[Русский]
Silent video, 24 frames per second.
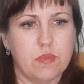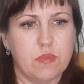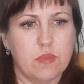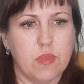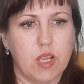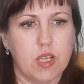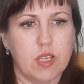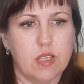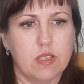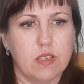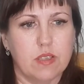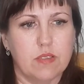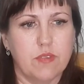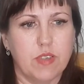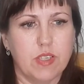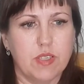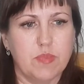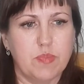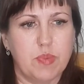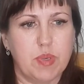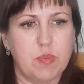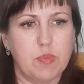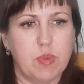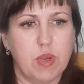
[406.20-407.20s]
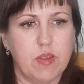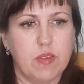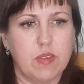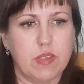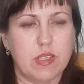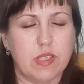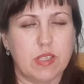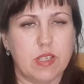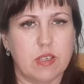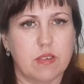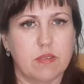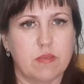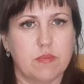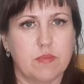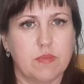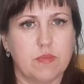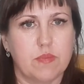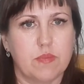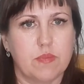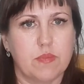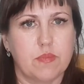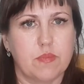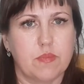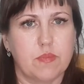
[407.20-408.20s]
Этот вес прибавился
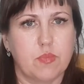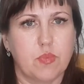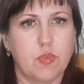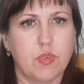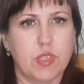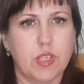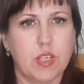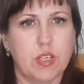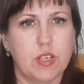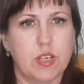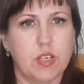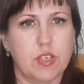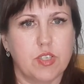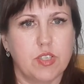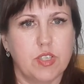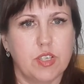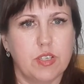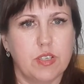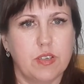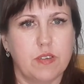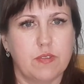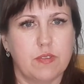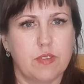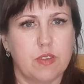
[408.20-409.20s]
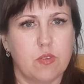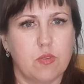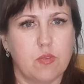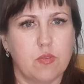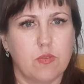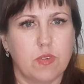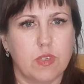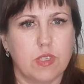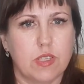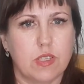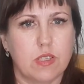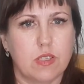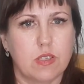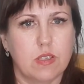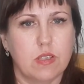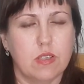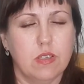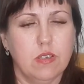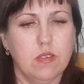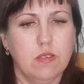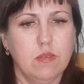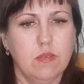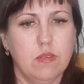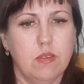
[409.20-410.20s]
после рождения второго
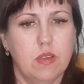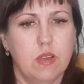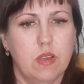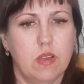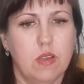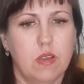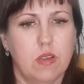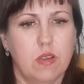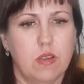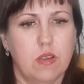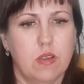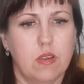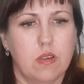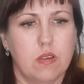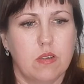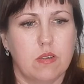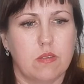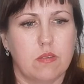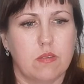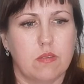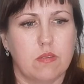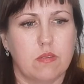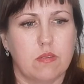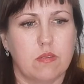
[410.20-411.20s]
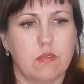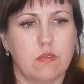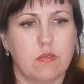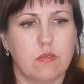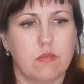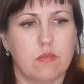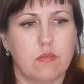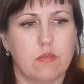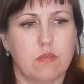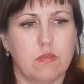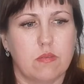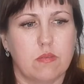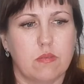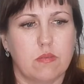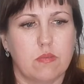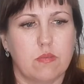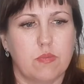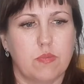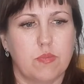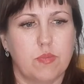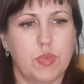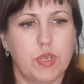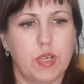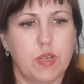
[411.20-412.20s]
сына. Э,
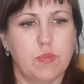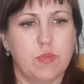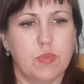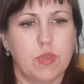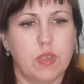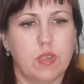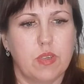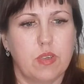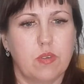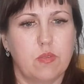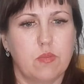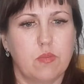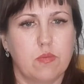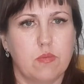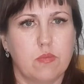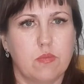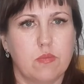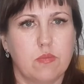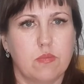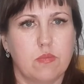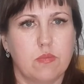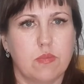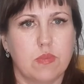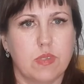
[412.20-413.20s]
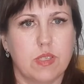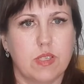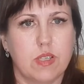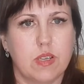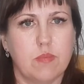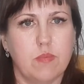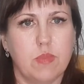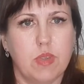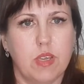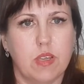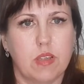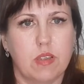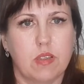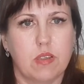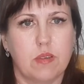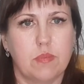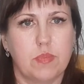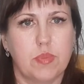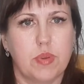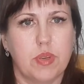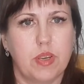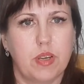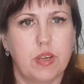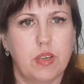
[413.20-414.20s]
Прям таки он заметно
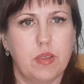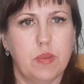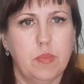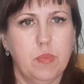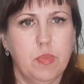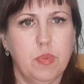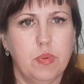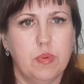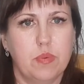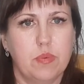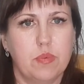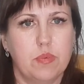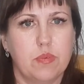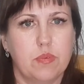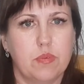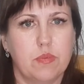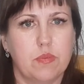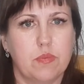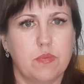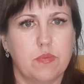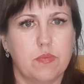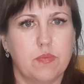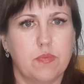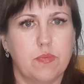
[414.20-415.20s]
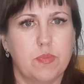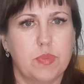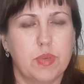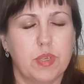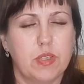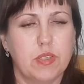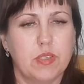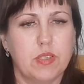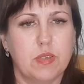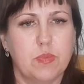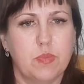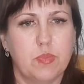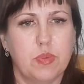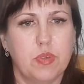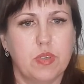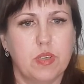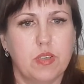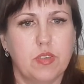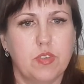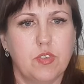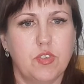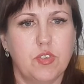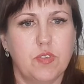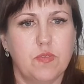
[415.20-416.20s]
прилип. В принципе, я
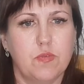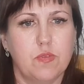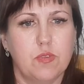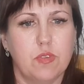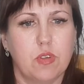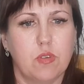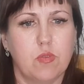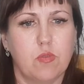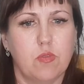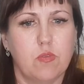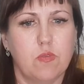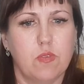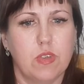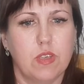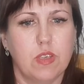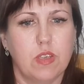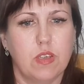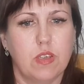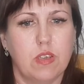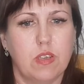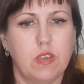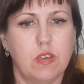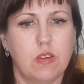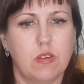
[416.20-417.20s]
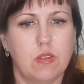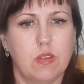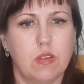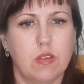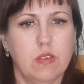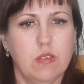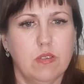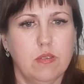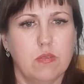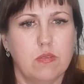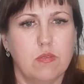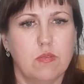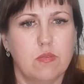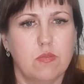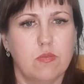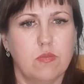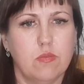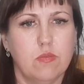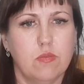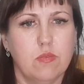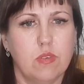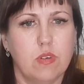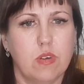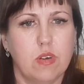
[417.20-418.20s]
ничего такого не ела.
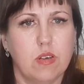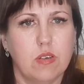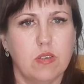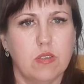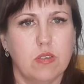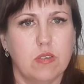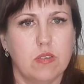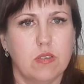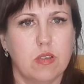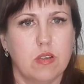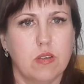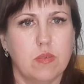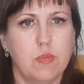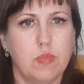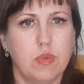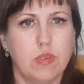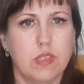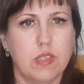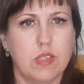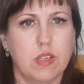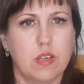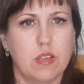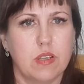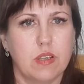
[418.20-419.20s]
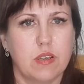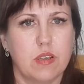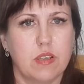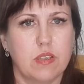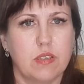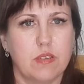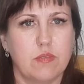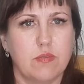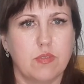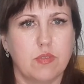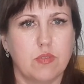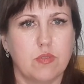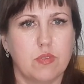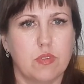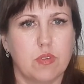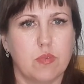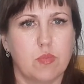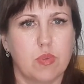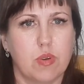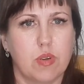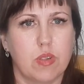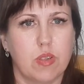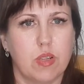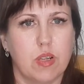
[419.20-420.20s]
Ну, как-то так быстро я это все
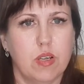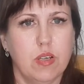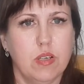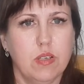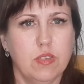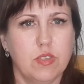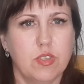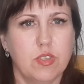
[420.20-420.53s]
набрала. С